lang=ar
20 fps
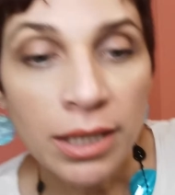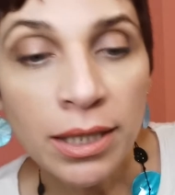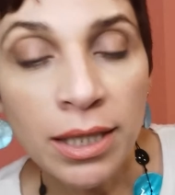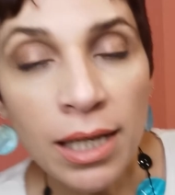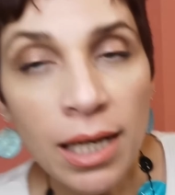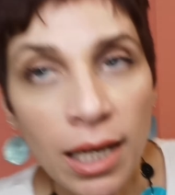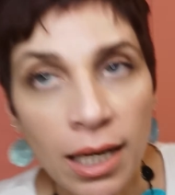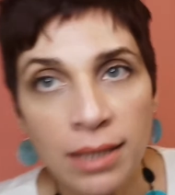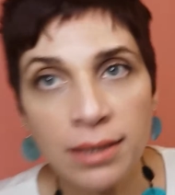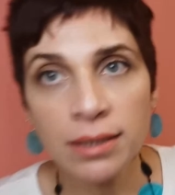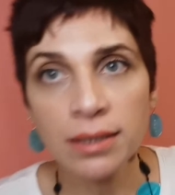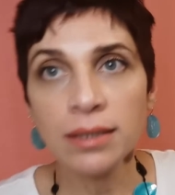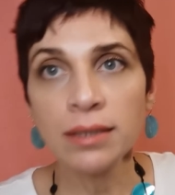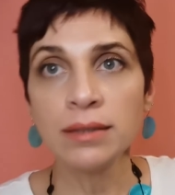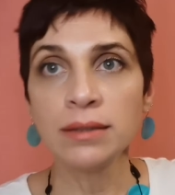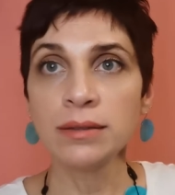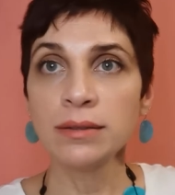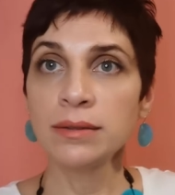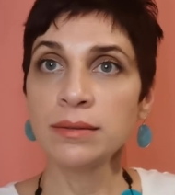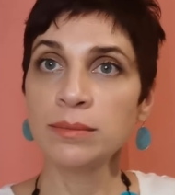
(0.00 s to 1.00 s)
كل
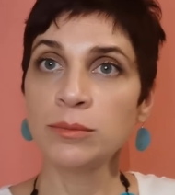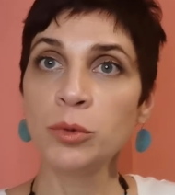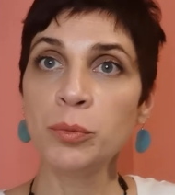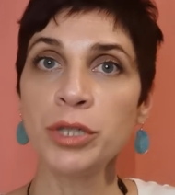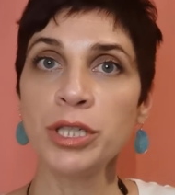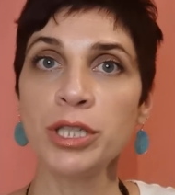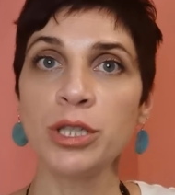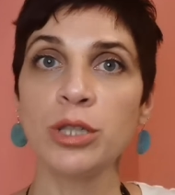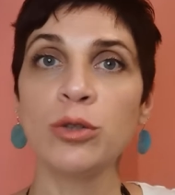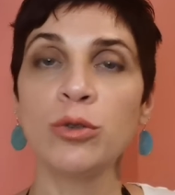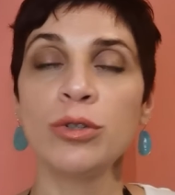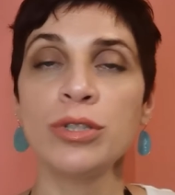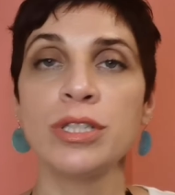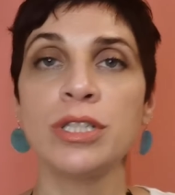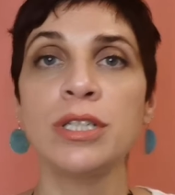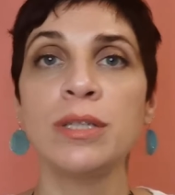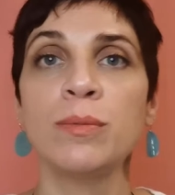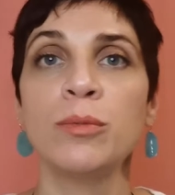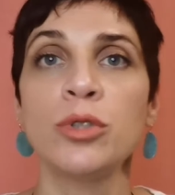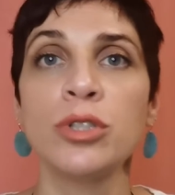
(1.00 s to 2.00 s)
حدا ممكن انه
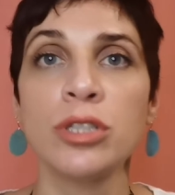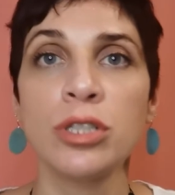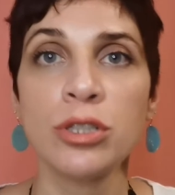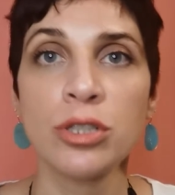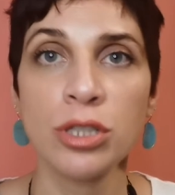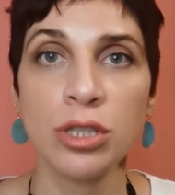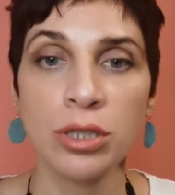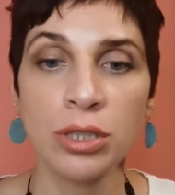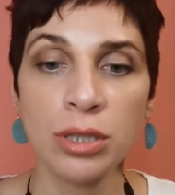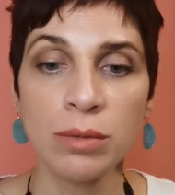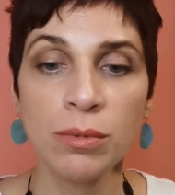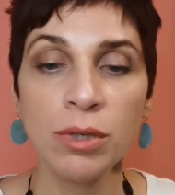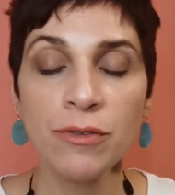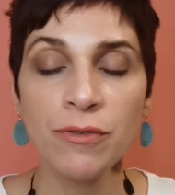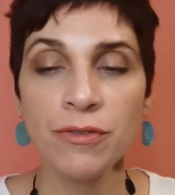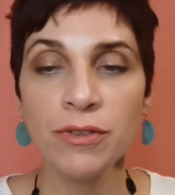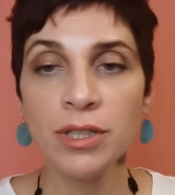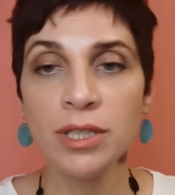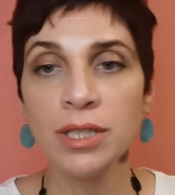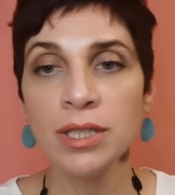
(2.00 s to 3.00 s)
يصير مستشاره ما
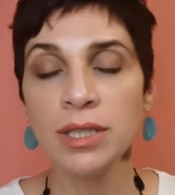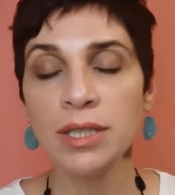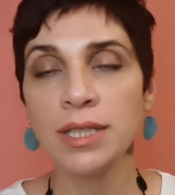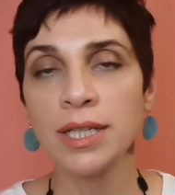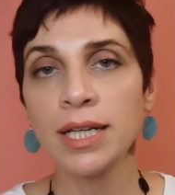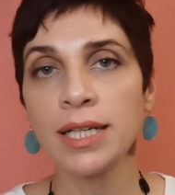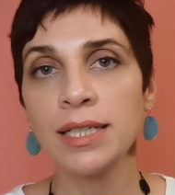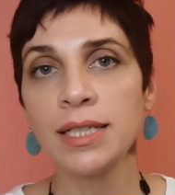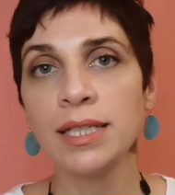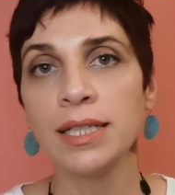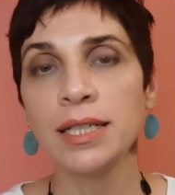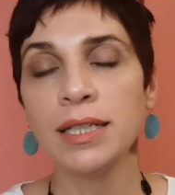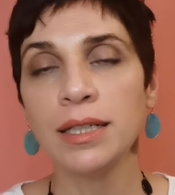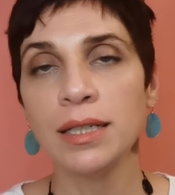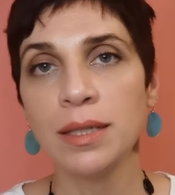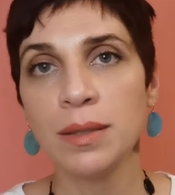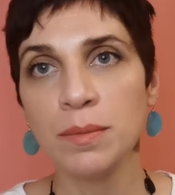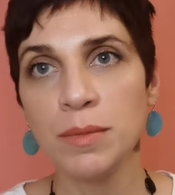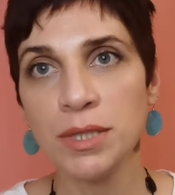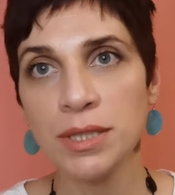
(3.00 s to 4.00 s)
في
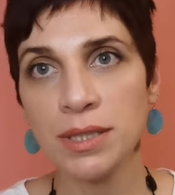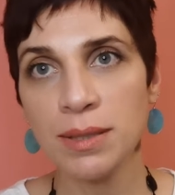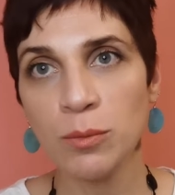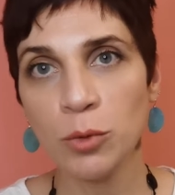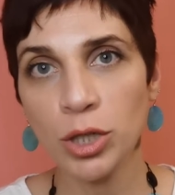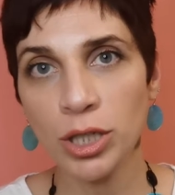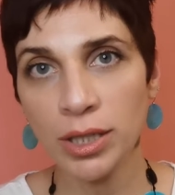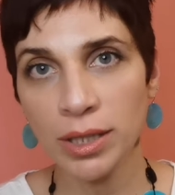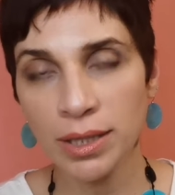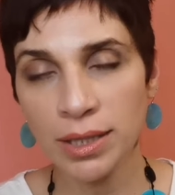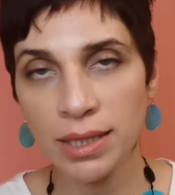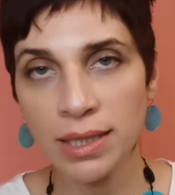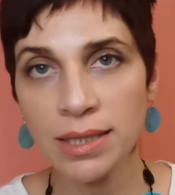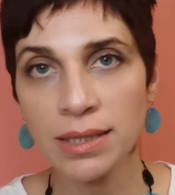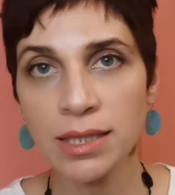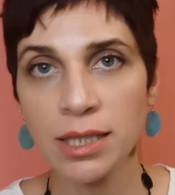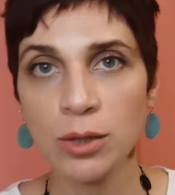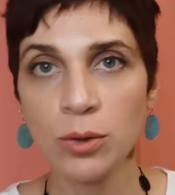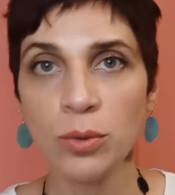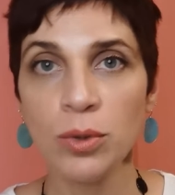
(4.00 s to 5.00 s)
يعني آه، مثل
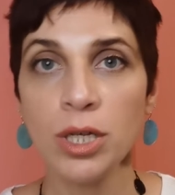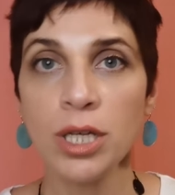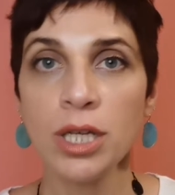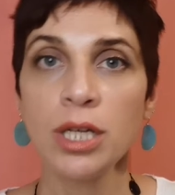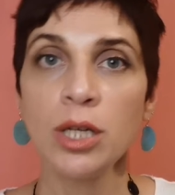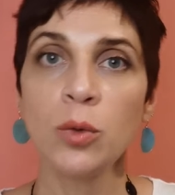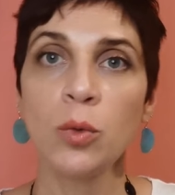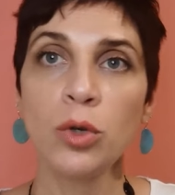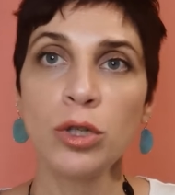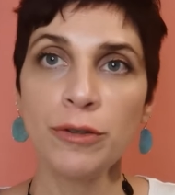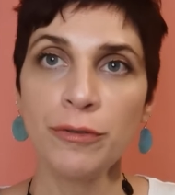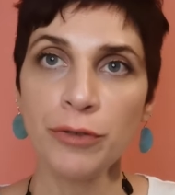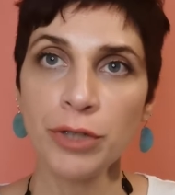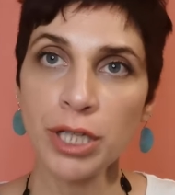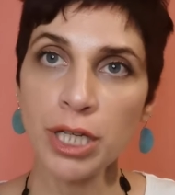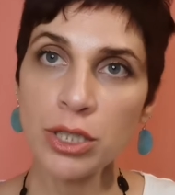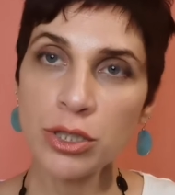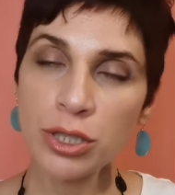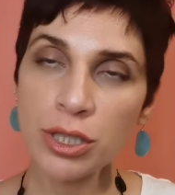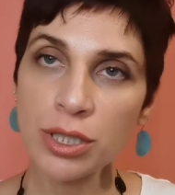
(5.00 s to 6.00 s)
مؤهلات او
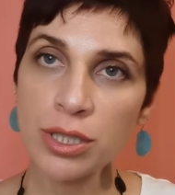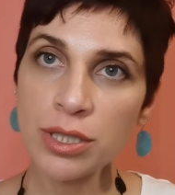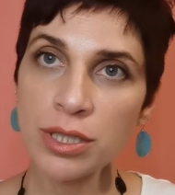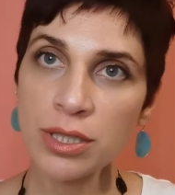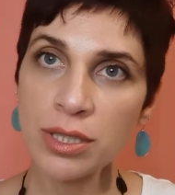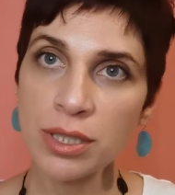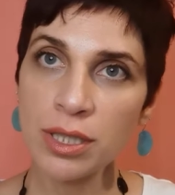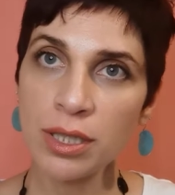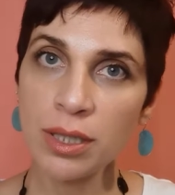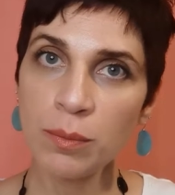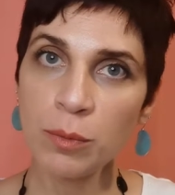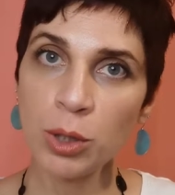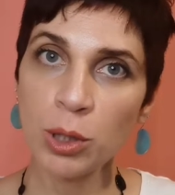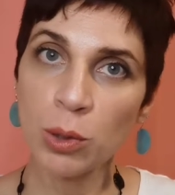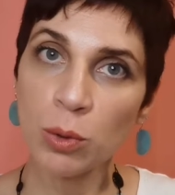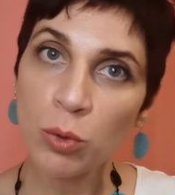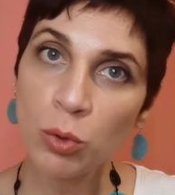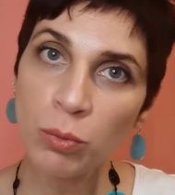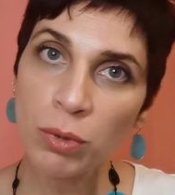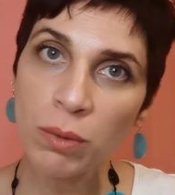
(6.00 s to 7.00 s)
كواليفيكيشنز آه،
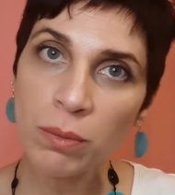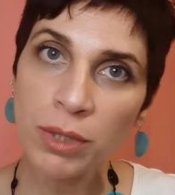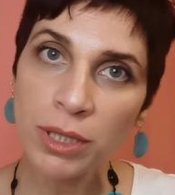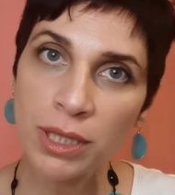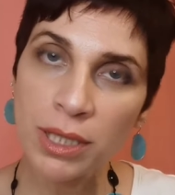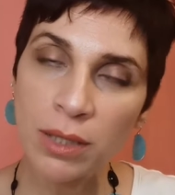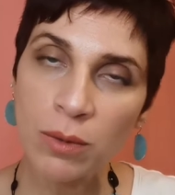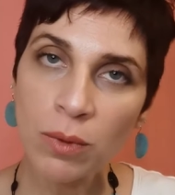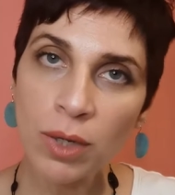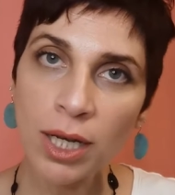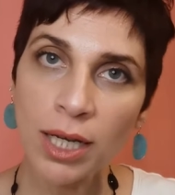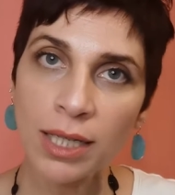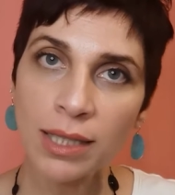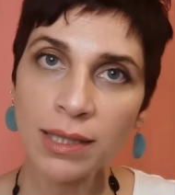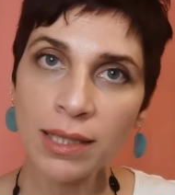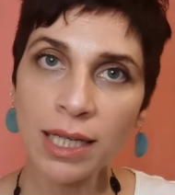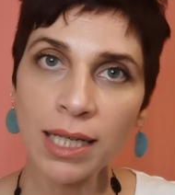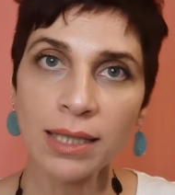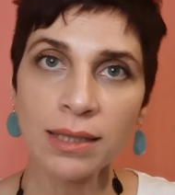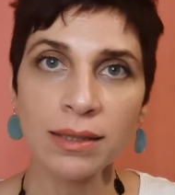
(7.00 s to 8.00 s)
مطلوبه من كل
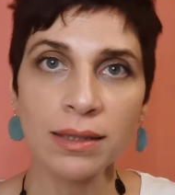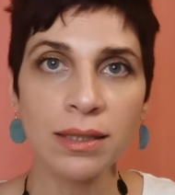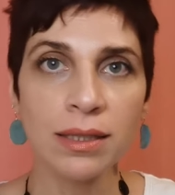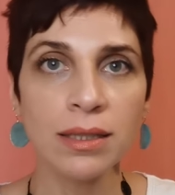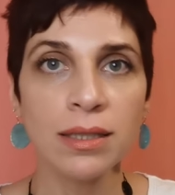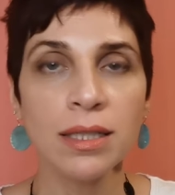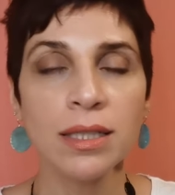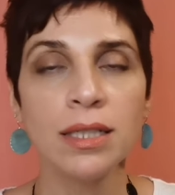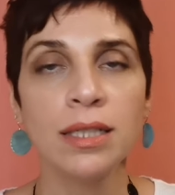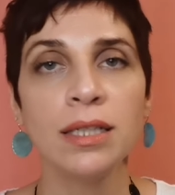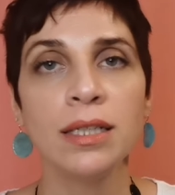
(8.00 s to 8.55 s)
واحد لحتى